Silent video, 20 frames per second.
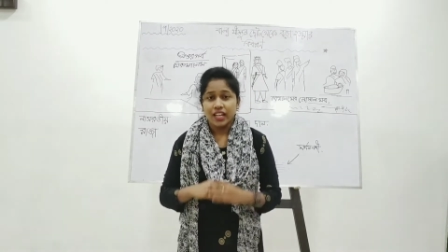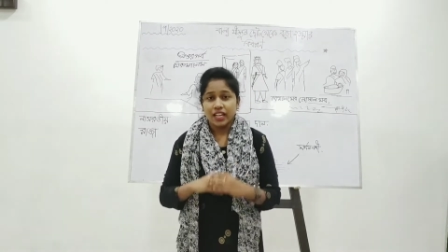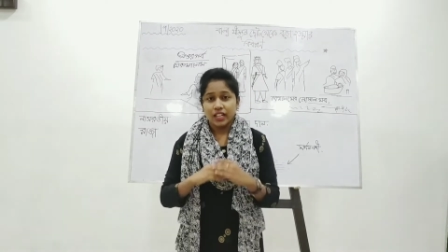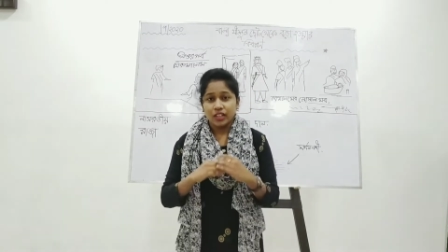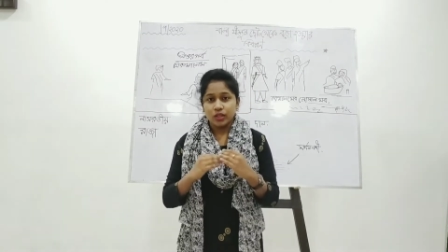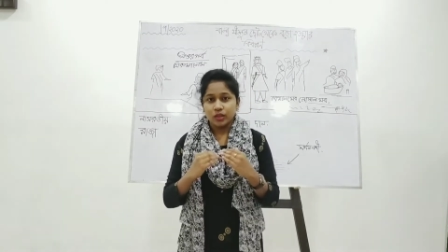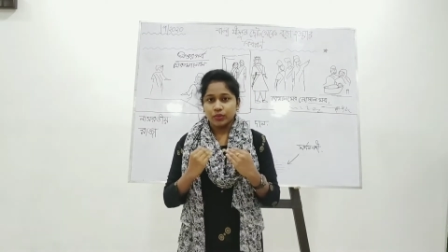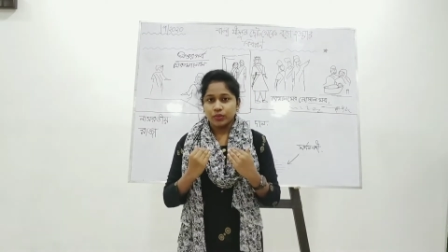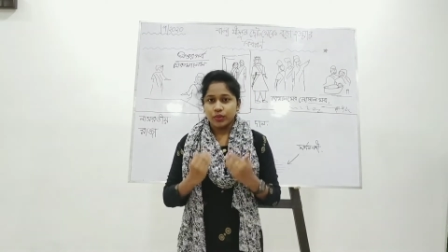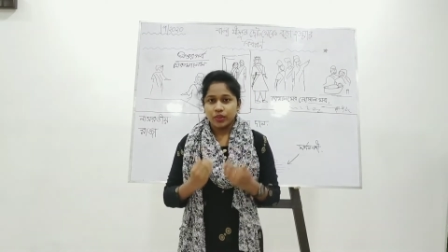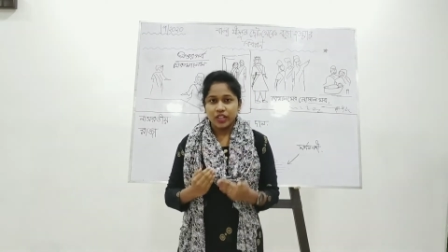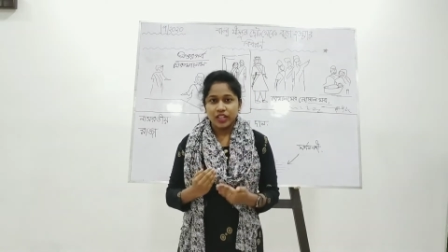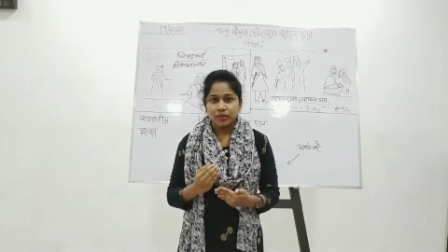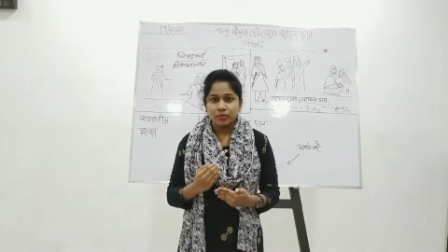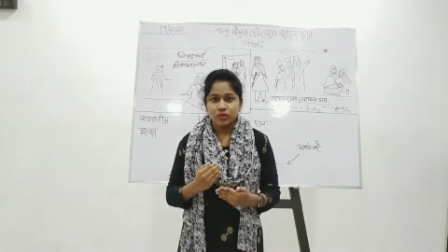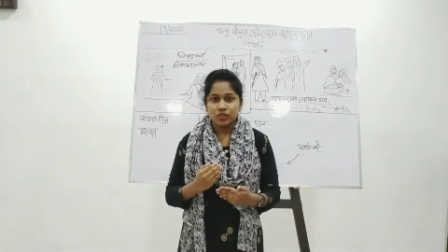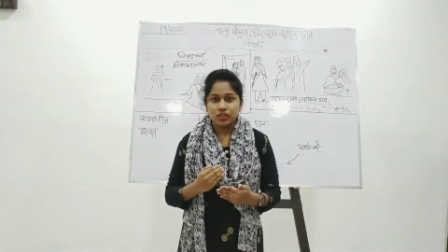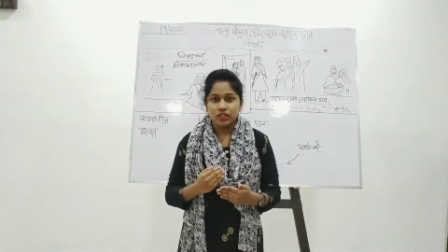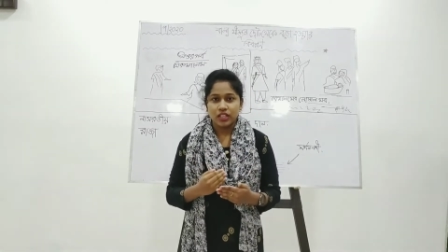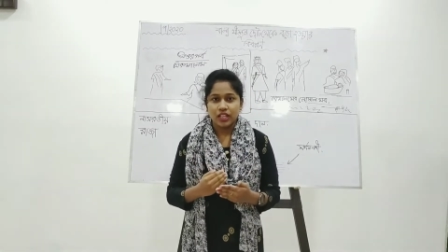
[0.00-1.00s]
কিন্তু ফোনের
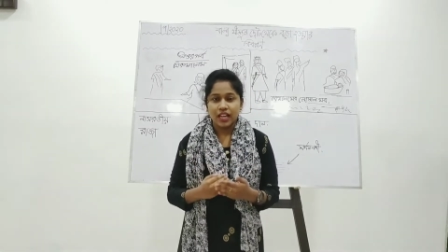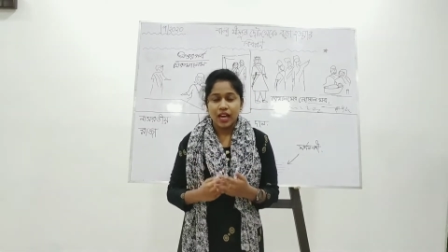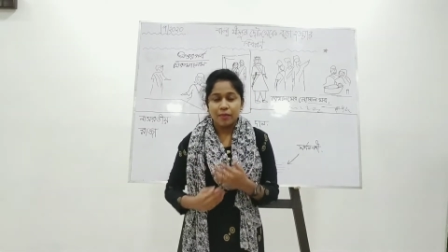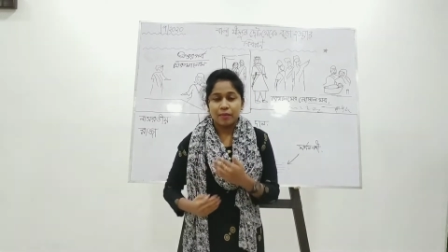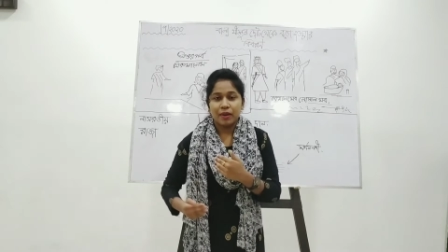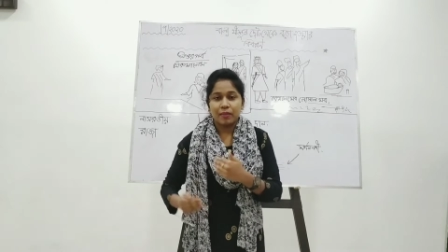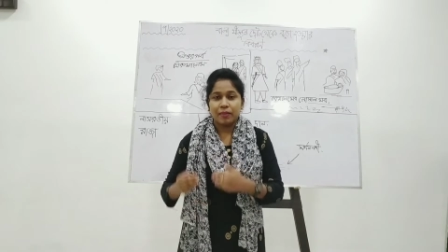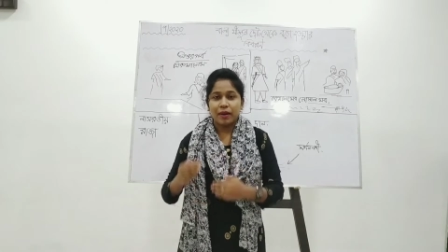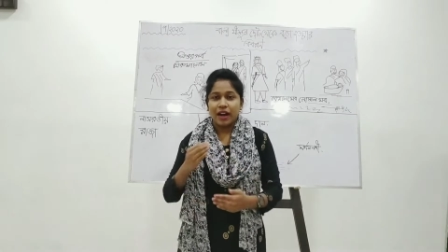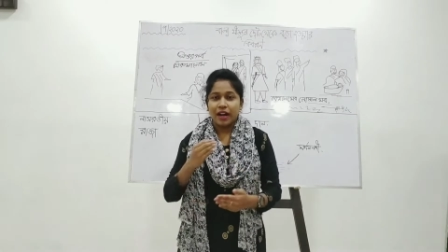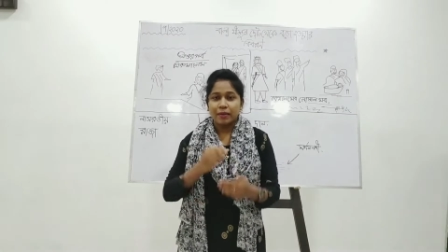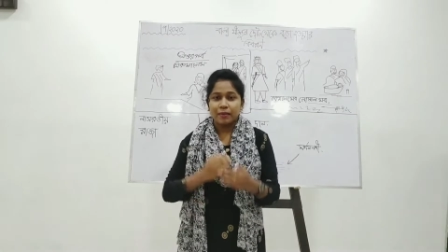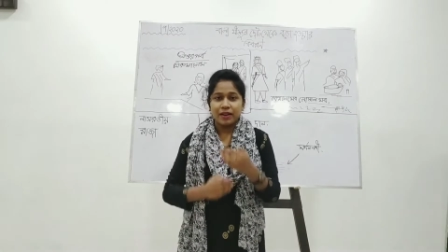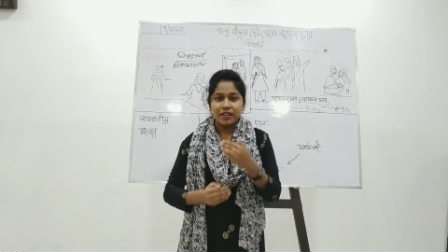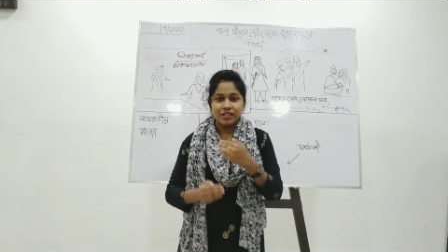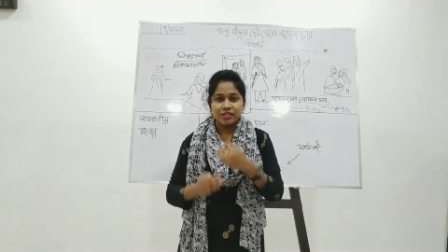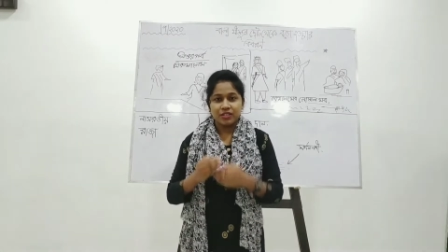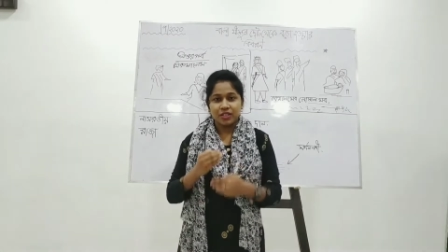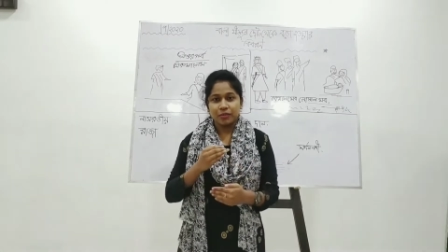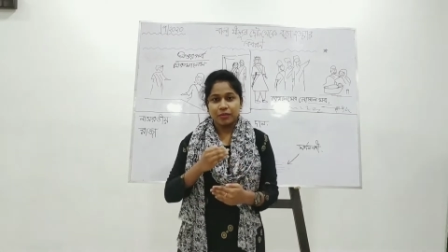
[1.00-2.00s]
মধ্যে আমরা বারবার
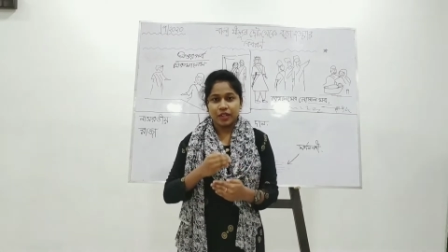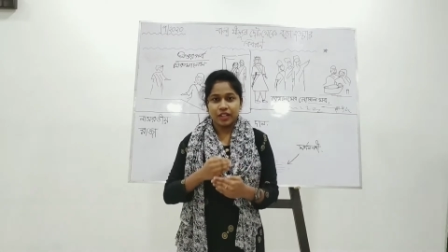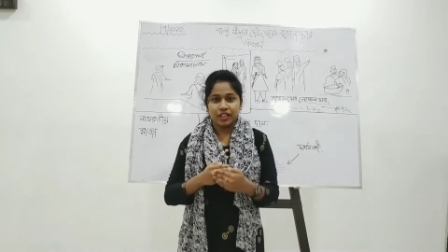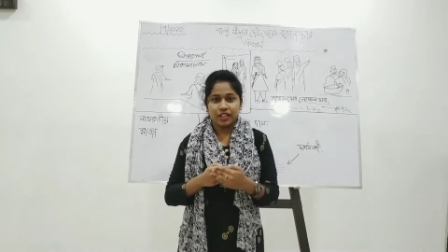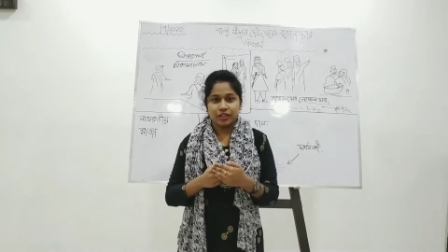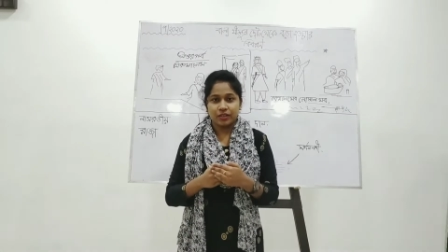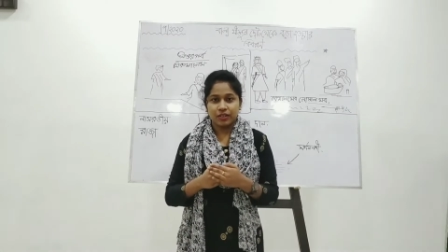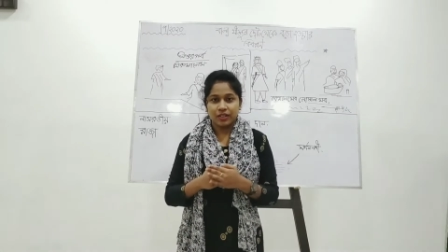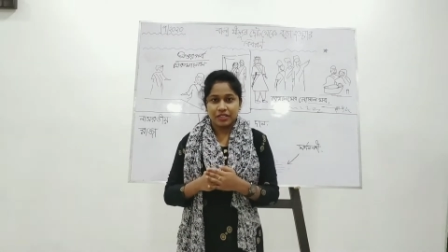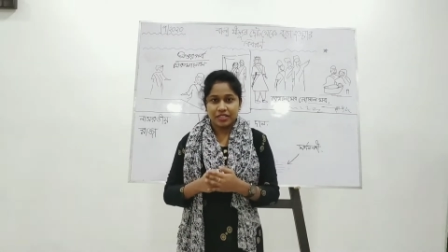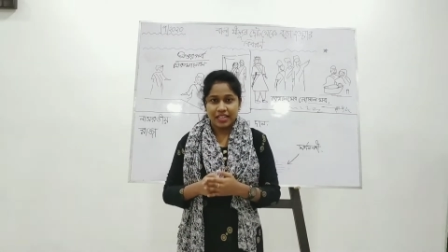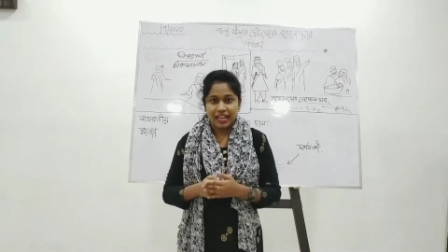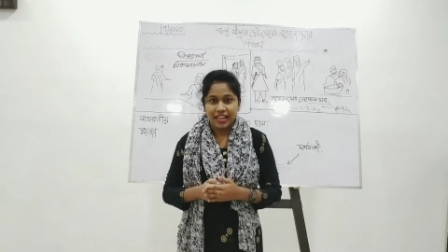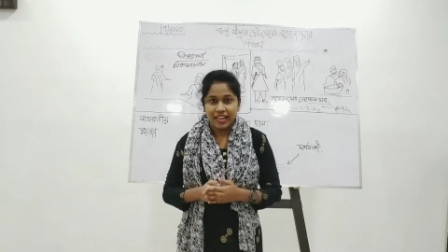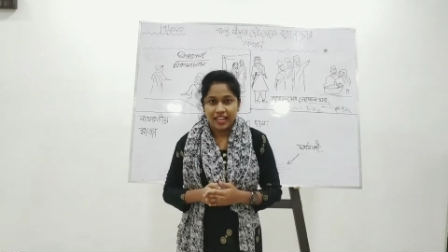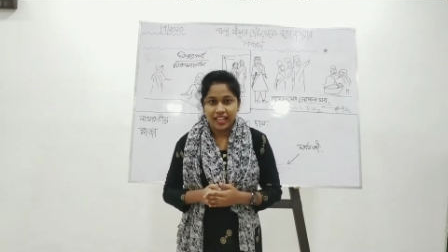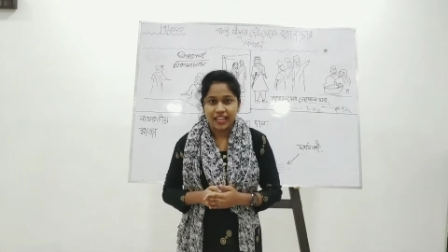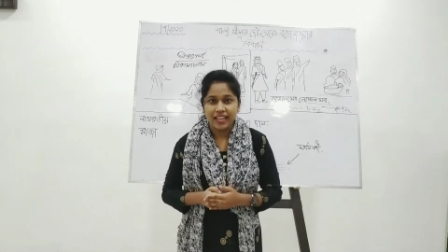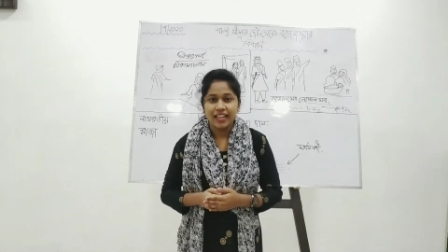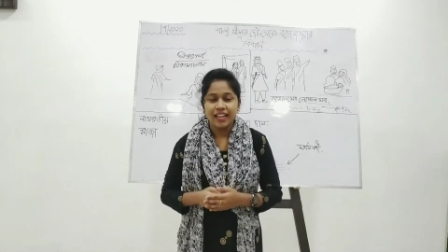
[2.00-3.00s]
যদি ভিডিওটা
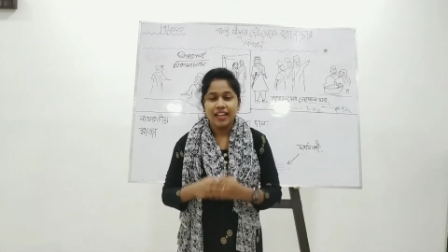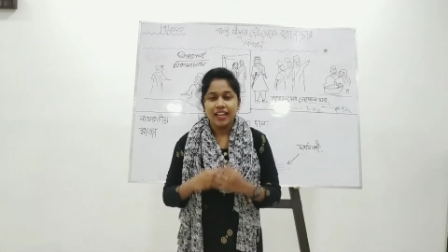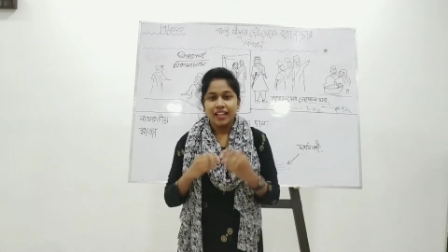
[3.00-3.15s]
চালাই